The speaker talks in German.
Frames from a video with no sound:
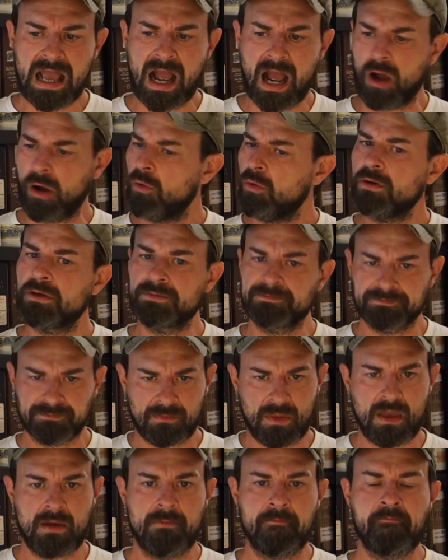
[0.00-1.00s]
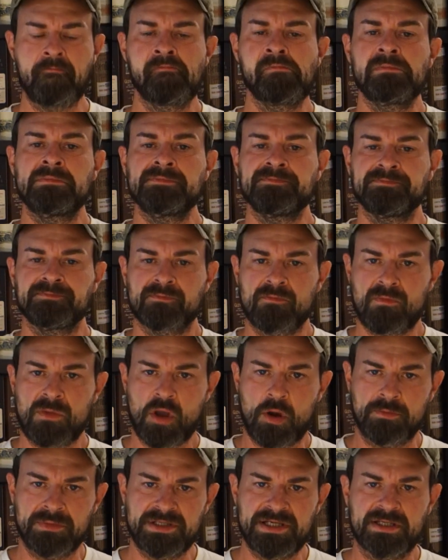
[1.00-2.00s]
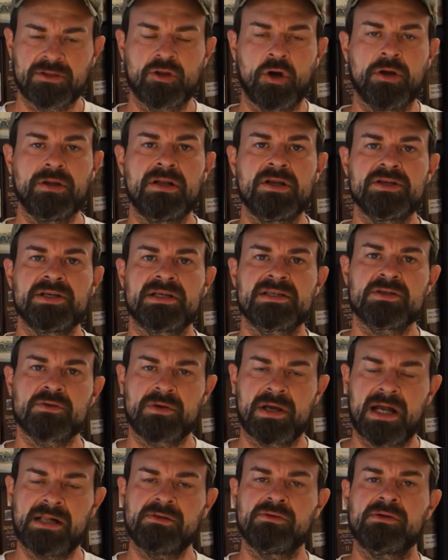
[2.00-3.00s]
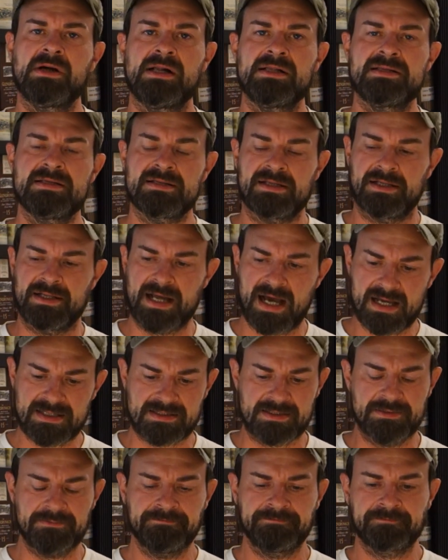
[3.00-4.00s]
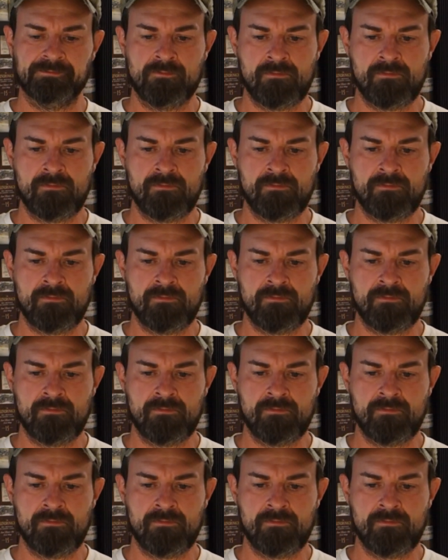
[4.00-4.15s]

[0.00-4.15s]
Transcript: Rauch kommt hier deutlicher zur Geltung als in der Nase.